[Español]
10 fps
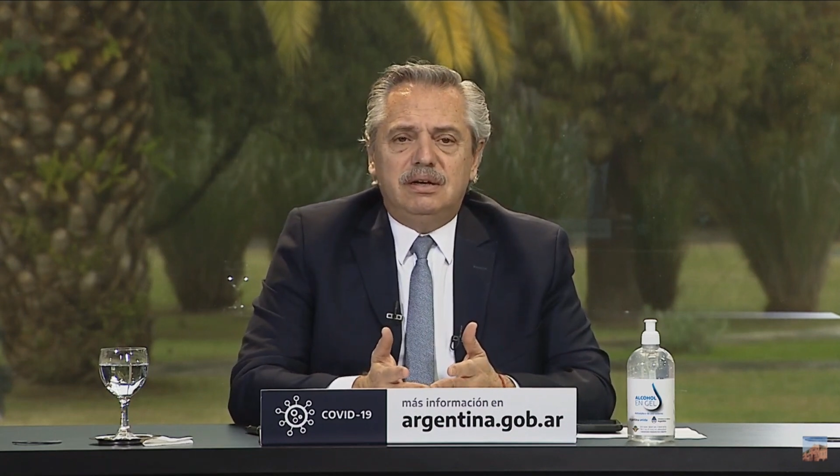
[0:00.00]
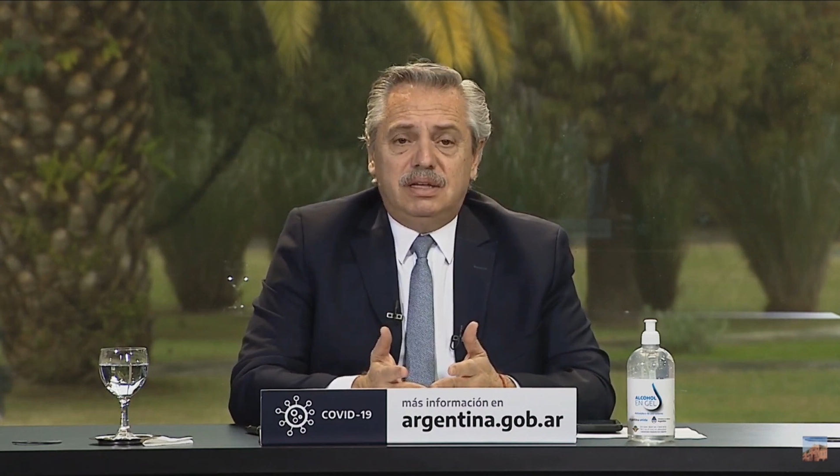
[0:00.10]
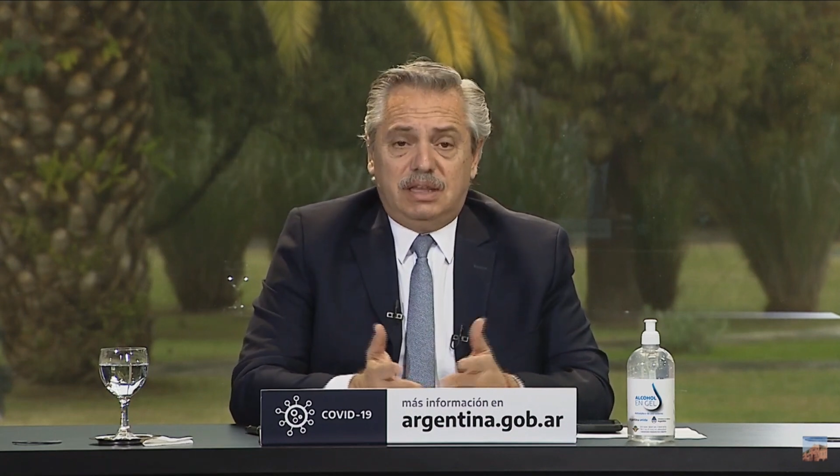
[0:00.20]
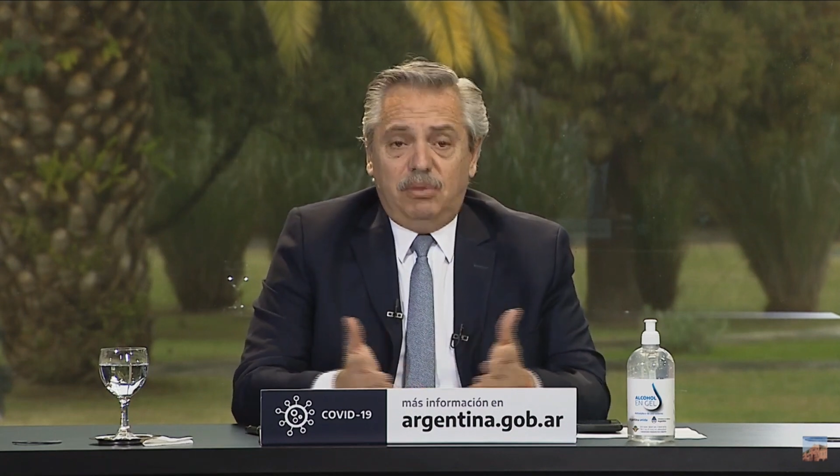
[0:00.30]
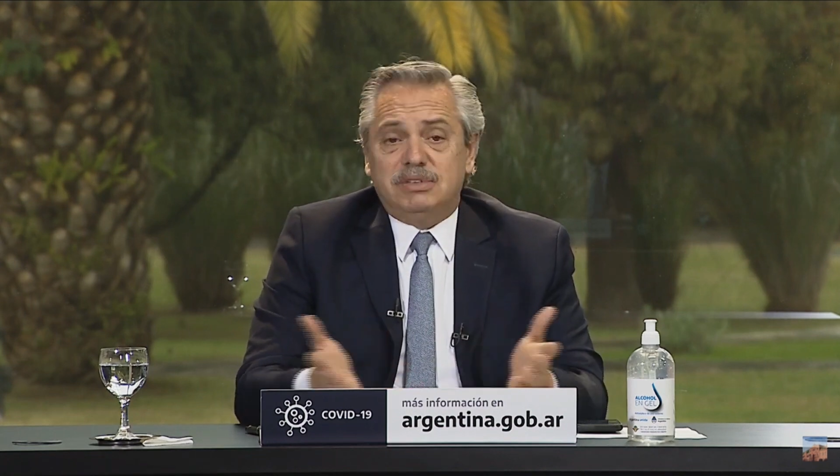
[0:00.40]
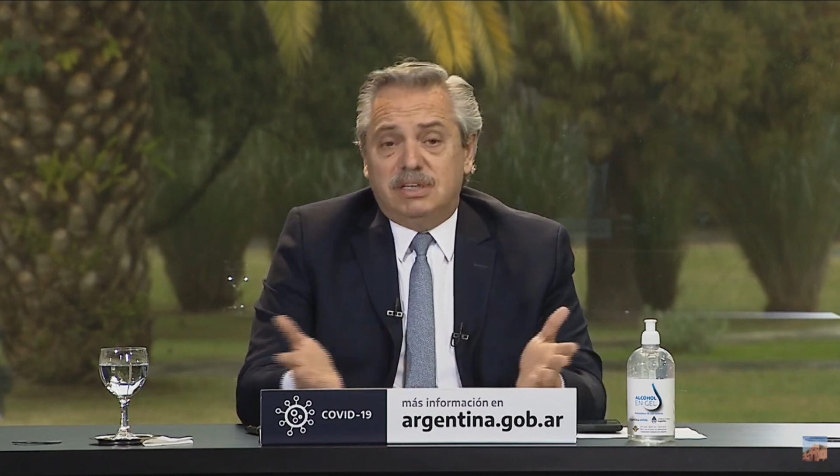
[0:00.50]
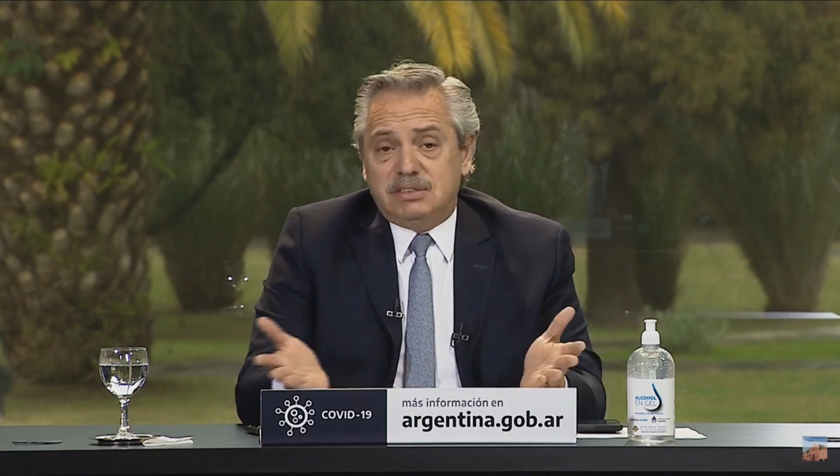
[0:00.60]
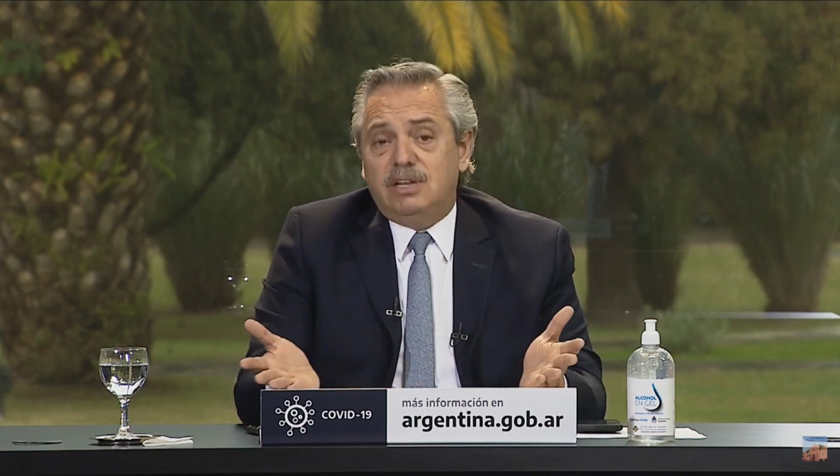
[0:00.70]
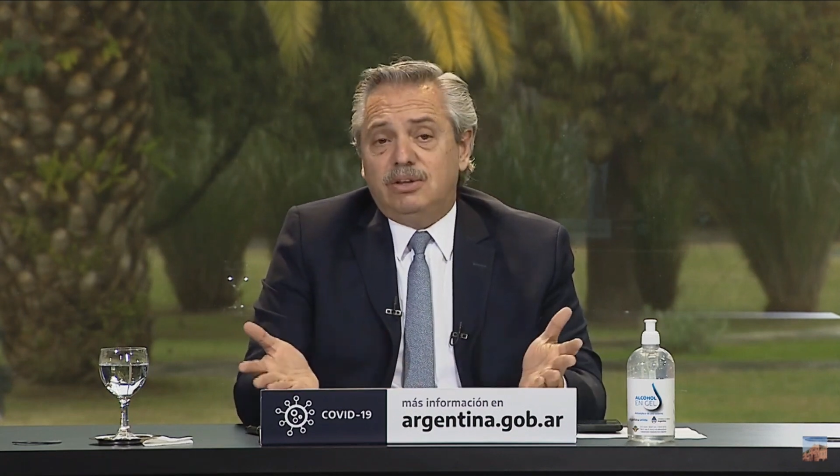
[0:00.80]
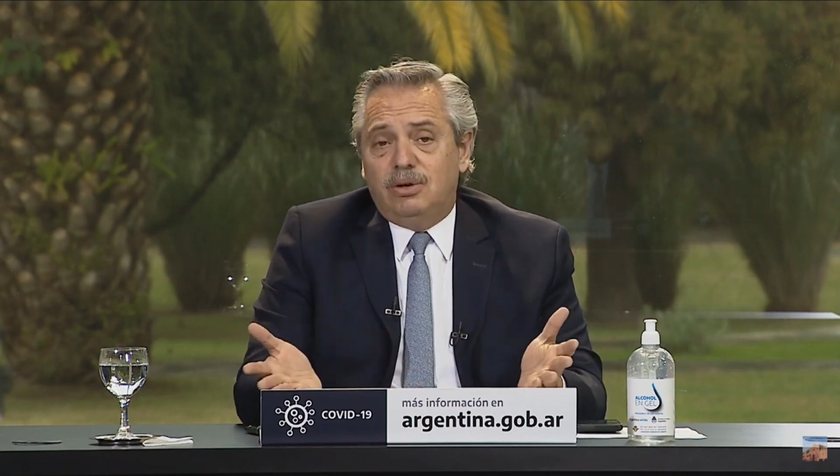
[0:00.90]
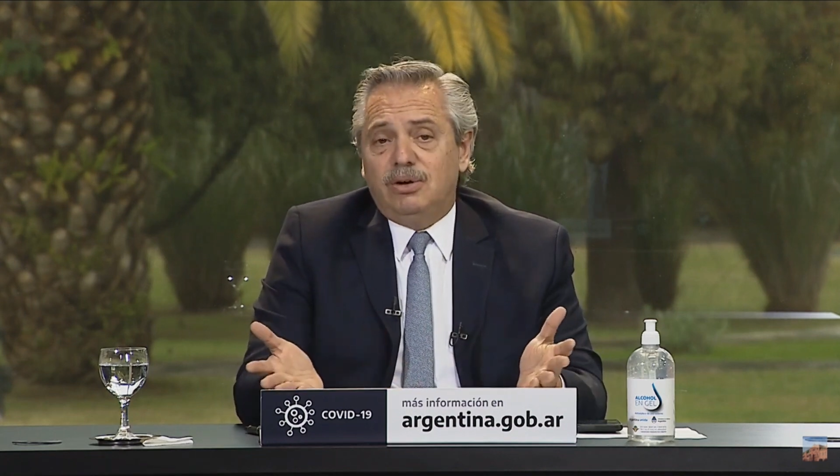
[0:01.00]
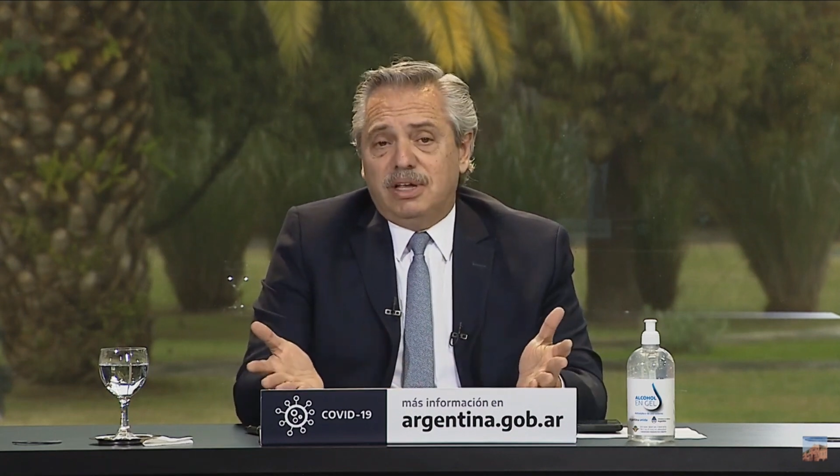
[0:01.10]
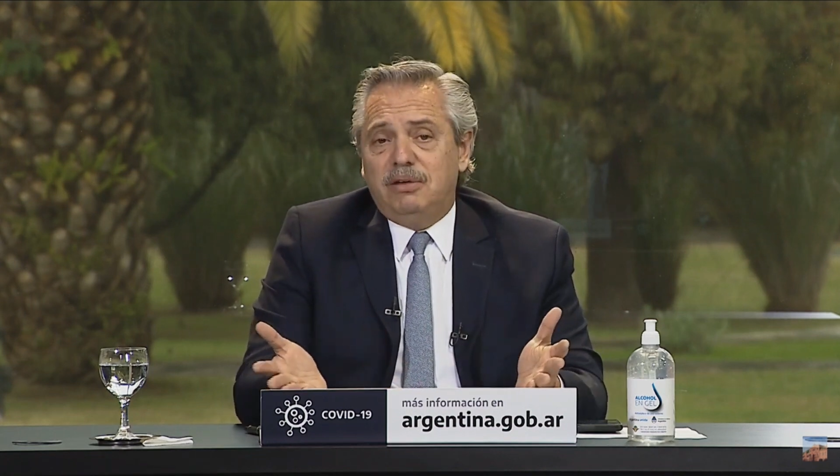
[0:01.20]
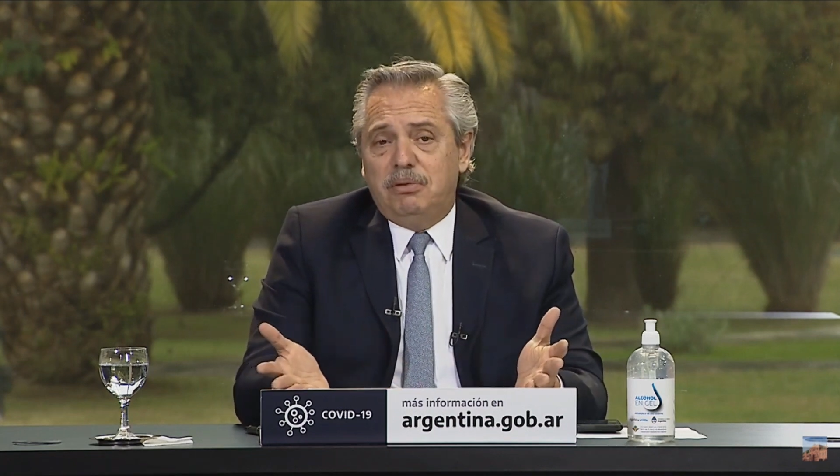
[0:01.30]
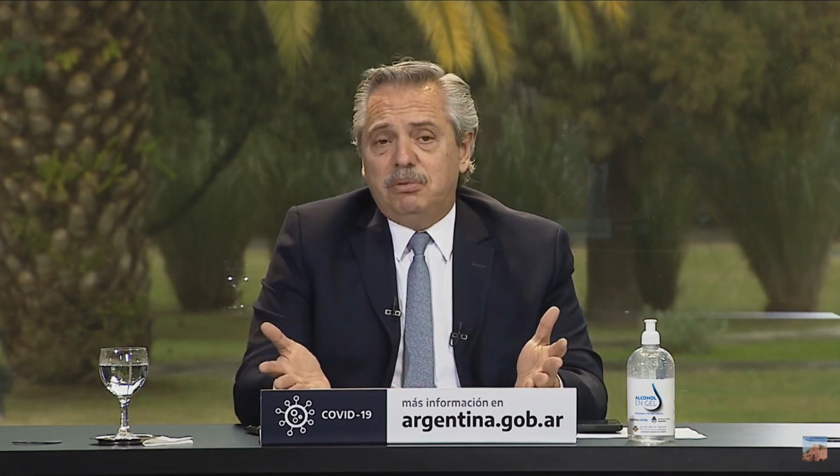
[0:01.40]
estamos haciendo lo
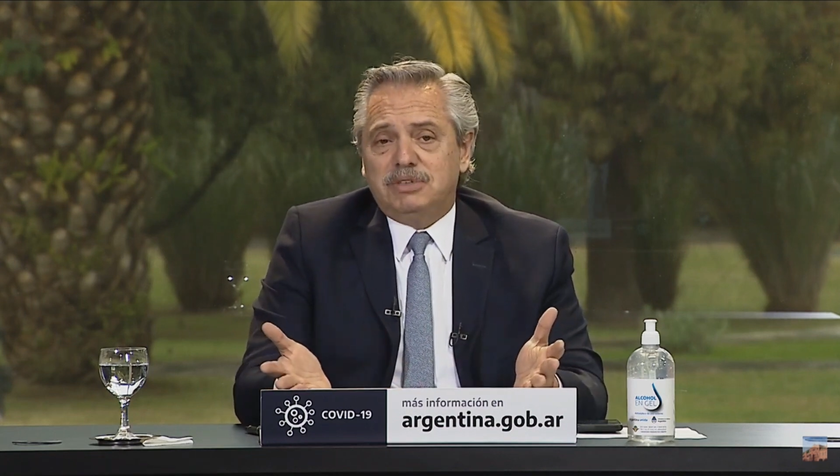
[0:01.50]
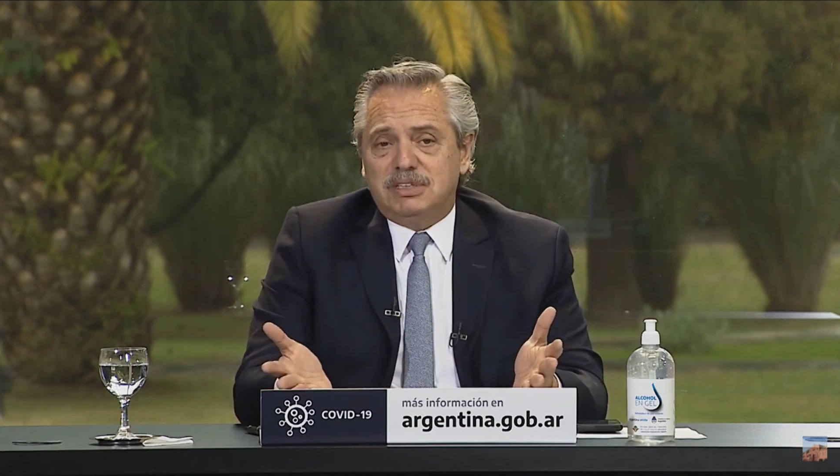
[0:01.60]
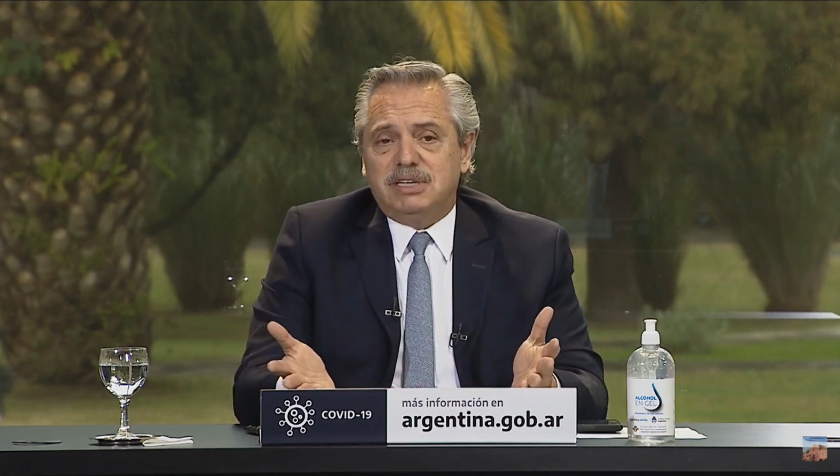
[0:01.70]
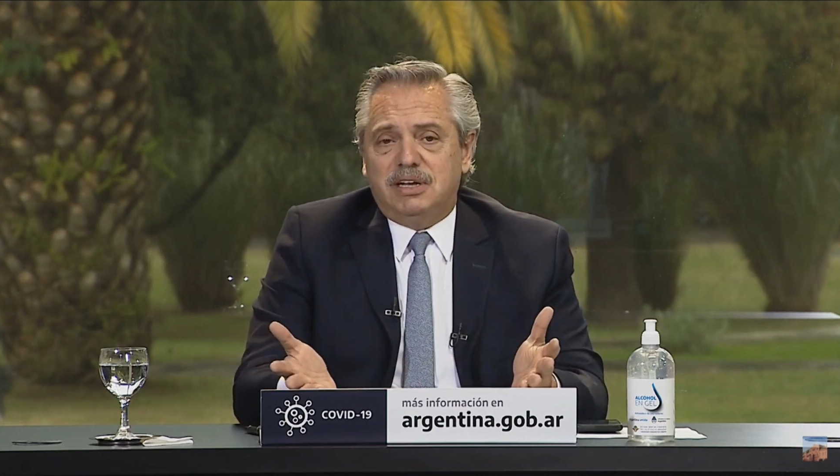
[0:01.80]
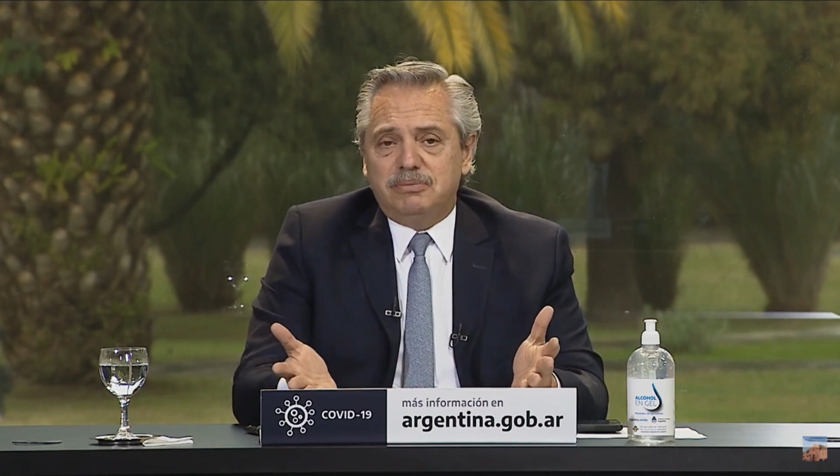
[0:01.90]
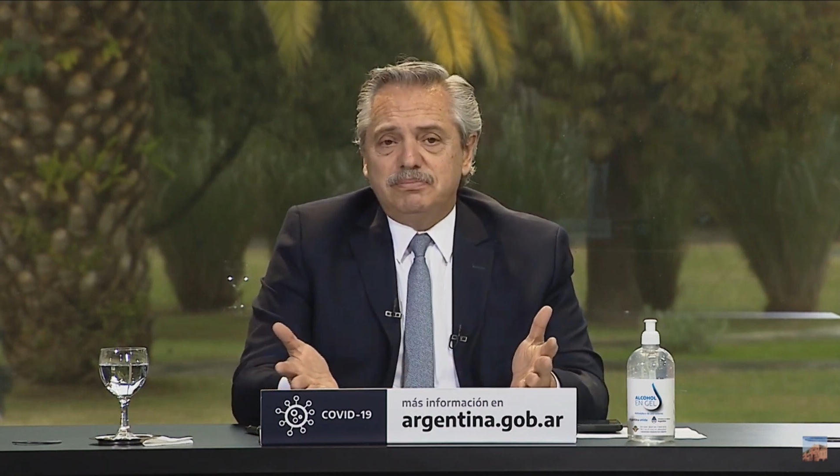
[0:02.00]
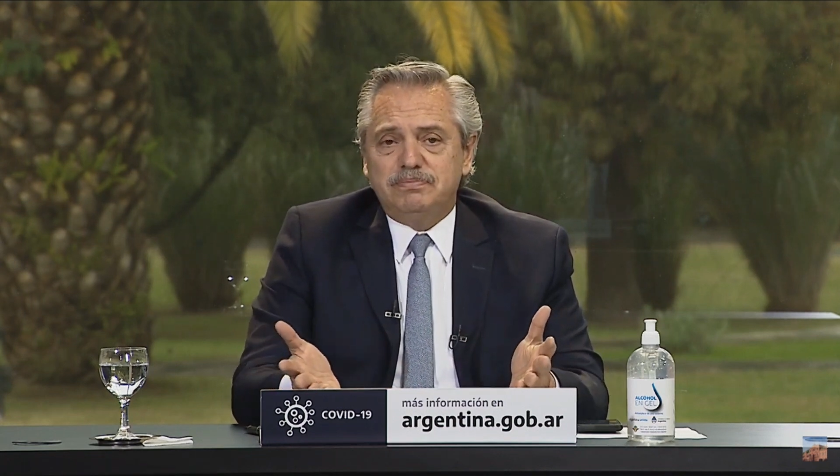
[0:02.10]
que debemos hacer,